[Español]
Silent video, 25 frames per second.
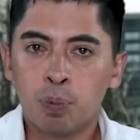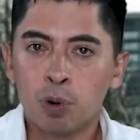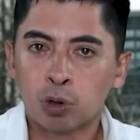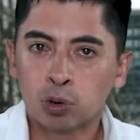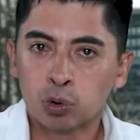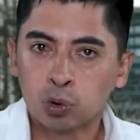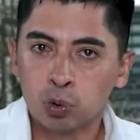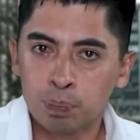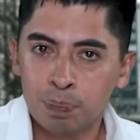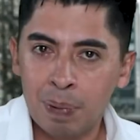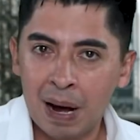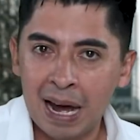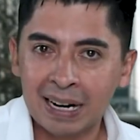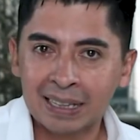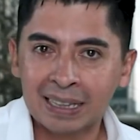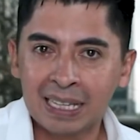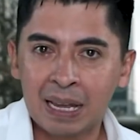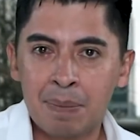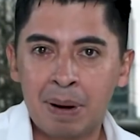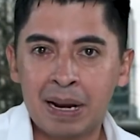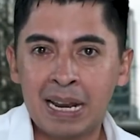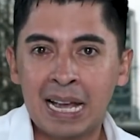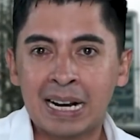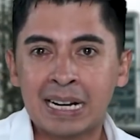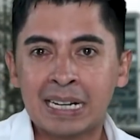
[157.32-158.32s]
Por su parte,
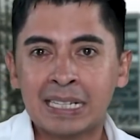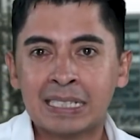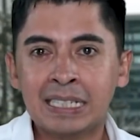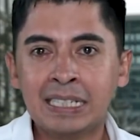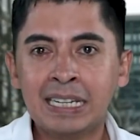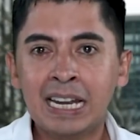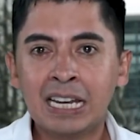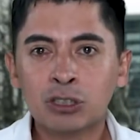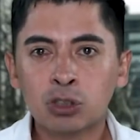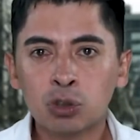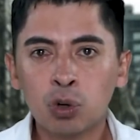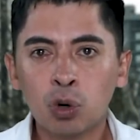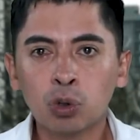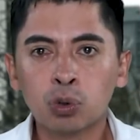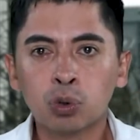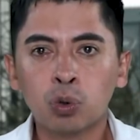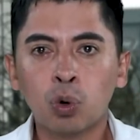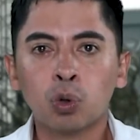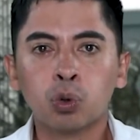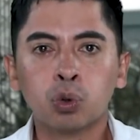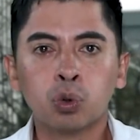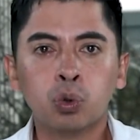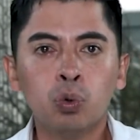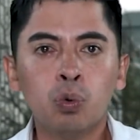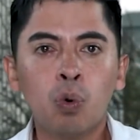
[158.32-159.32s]
María Cristina
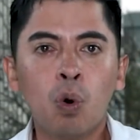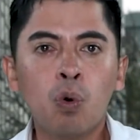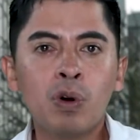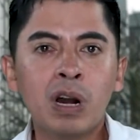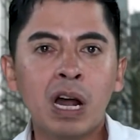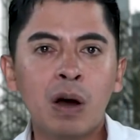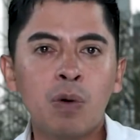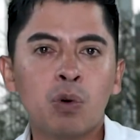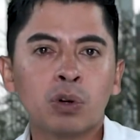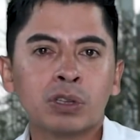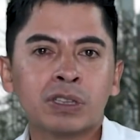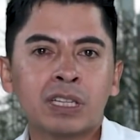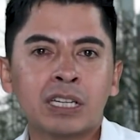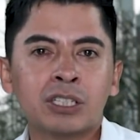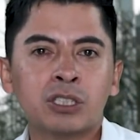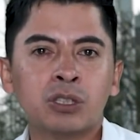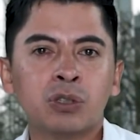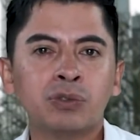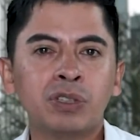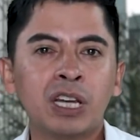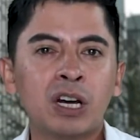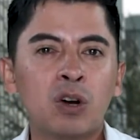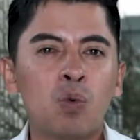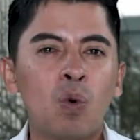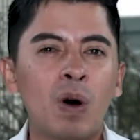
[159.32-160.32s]
Soto tuvo una
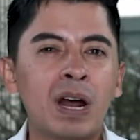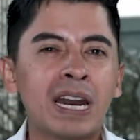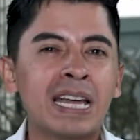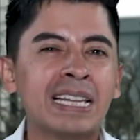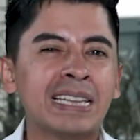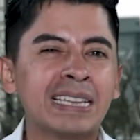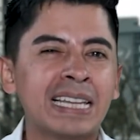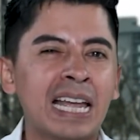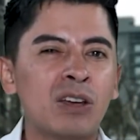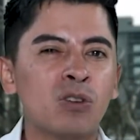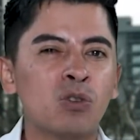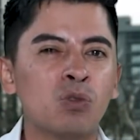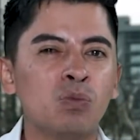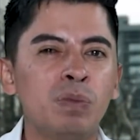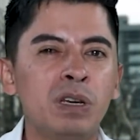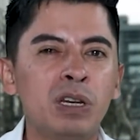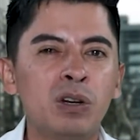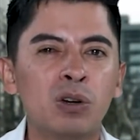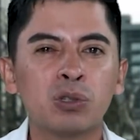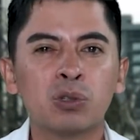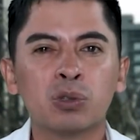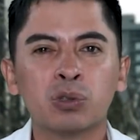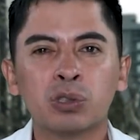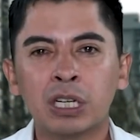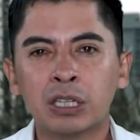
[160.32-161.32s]
votación de
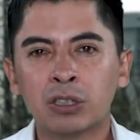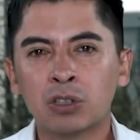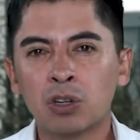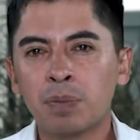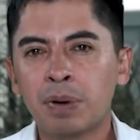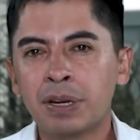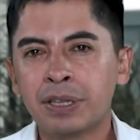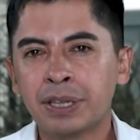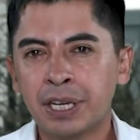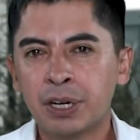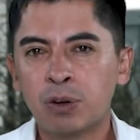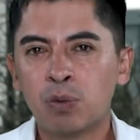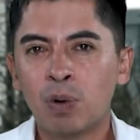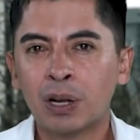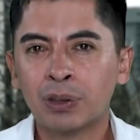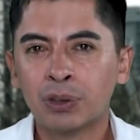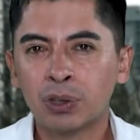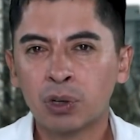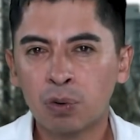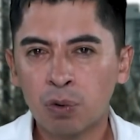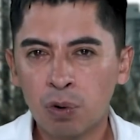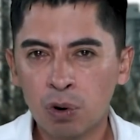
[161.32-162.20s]
41.824